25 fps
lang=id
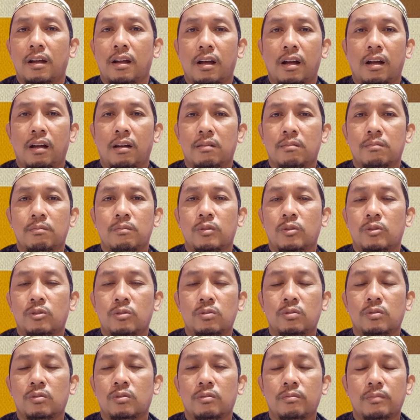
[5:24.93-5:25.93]

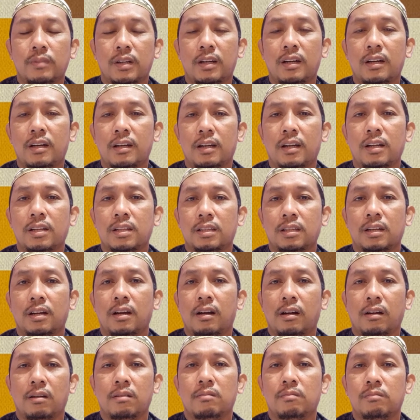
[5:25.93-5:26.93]
أعبد ma
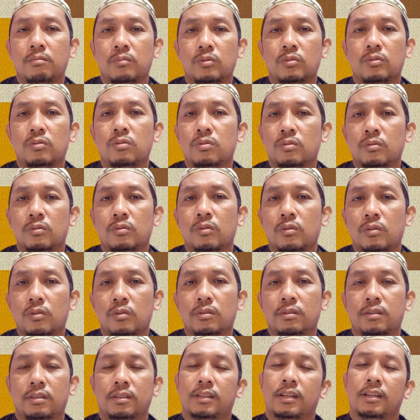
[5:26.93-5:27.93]
تعبدون
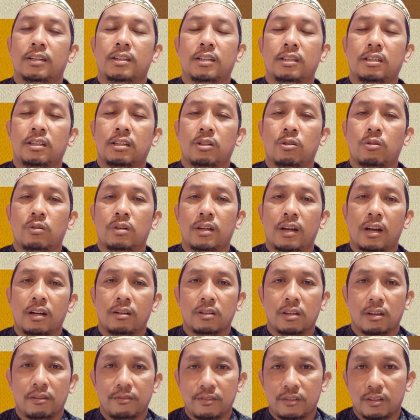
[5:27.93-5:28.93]
Jadi di kuliah
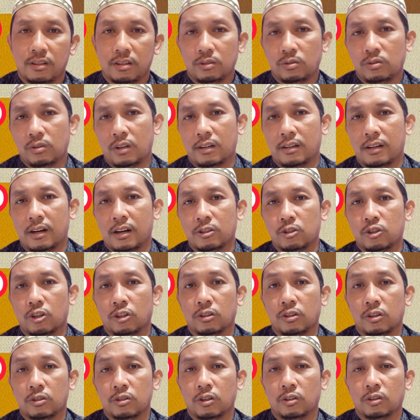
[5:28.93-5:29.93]
Al-Ghafirun itu adalah
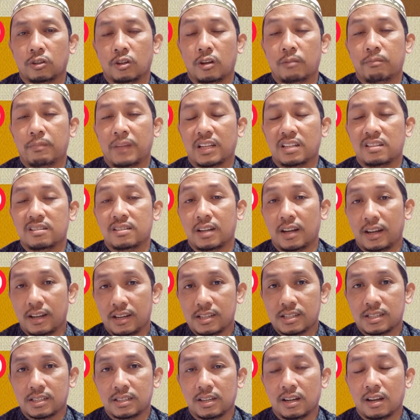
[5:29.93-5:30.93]
contoh-contoh
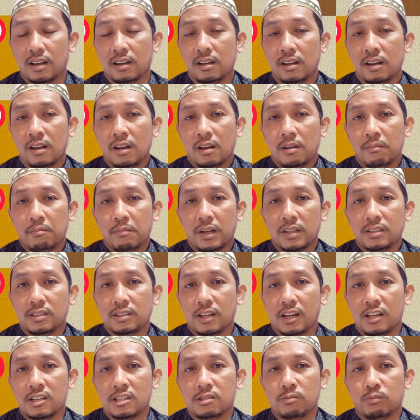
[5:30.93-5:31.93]
majais ya,
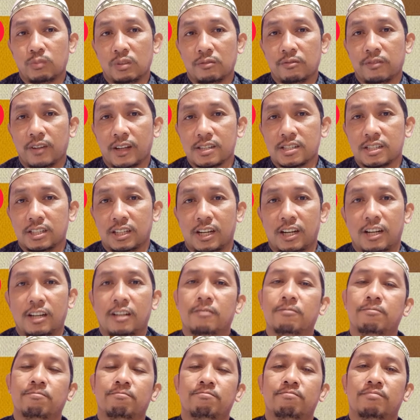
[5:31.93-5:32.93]
majais munfasil.
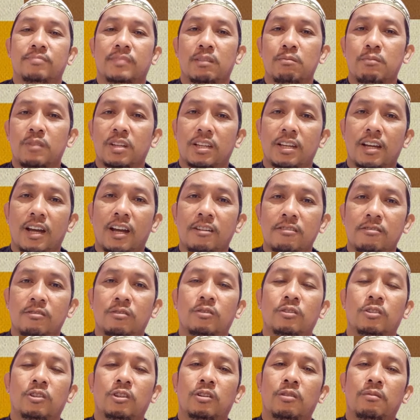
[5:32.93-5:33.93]
Demikian
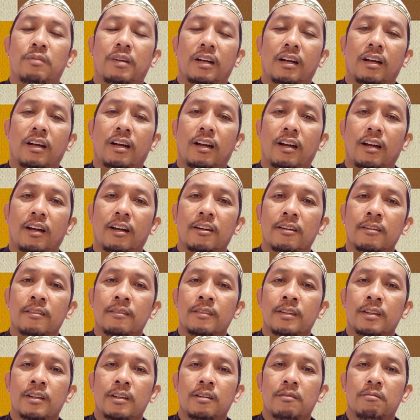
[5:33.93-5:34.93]
untuk para
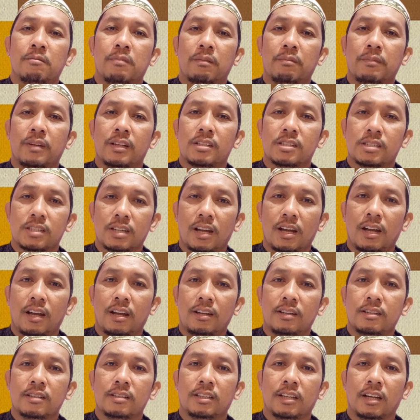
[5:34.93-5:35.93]

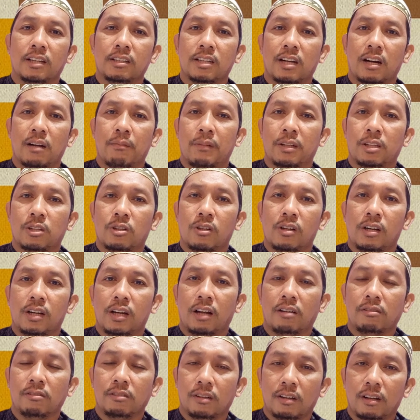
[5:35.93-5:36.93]
pemirsa yang dirahmati oleh
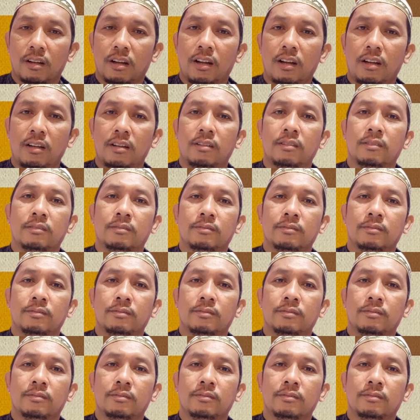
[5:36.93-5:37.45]
Allah.